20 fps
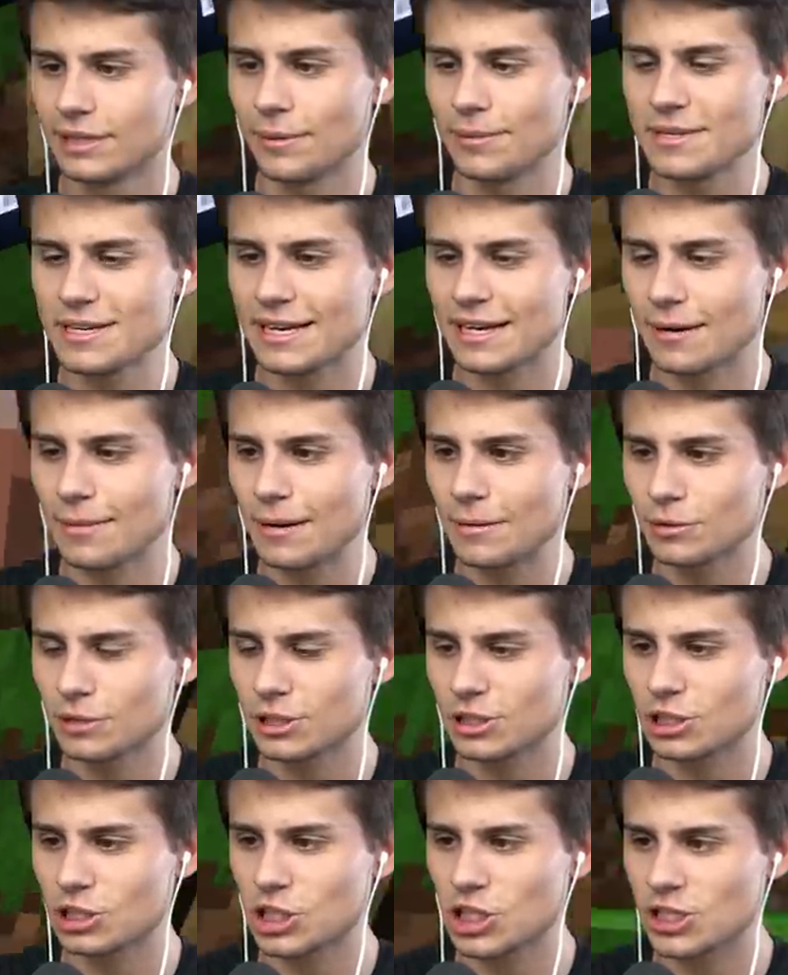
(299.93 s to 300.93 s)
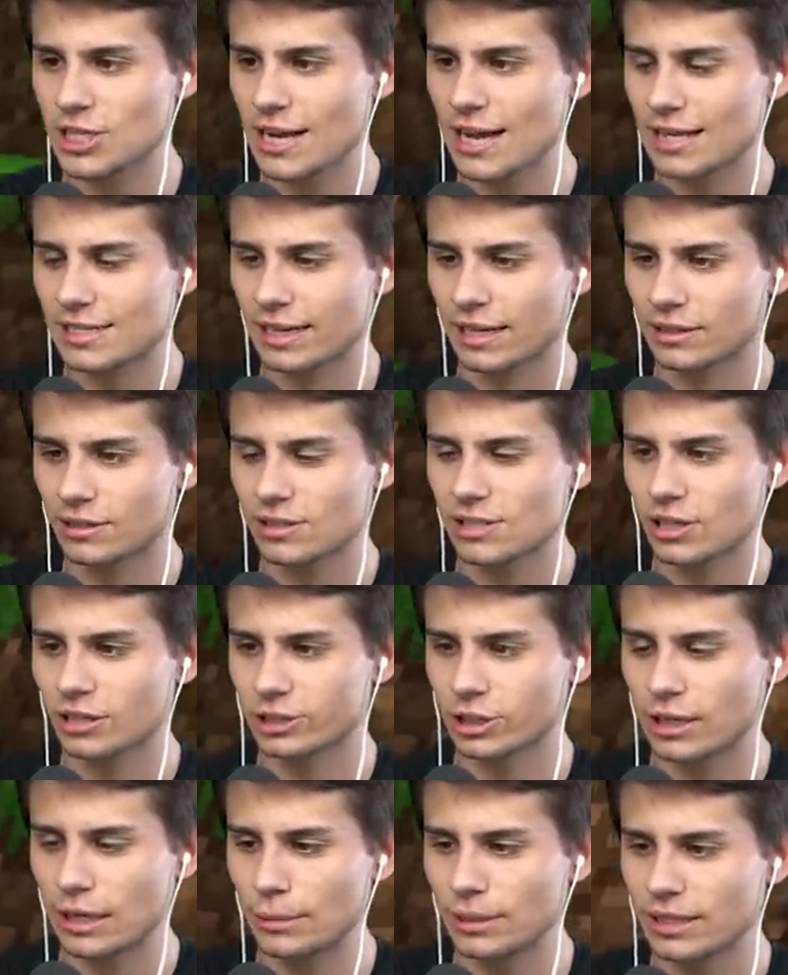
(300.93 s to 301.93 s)
Dominika, mam już trzy żelaza. To co,
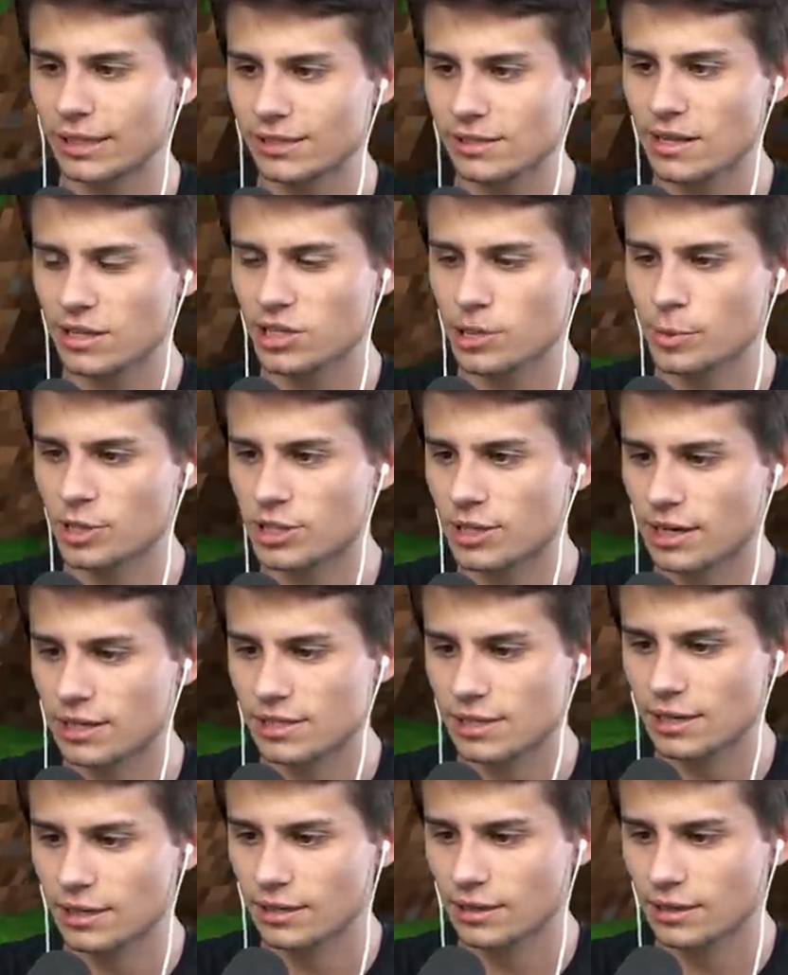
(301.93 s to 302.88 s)
czekamy teraz dla ciebie żelaza.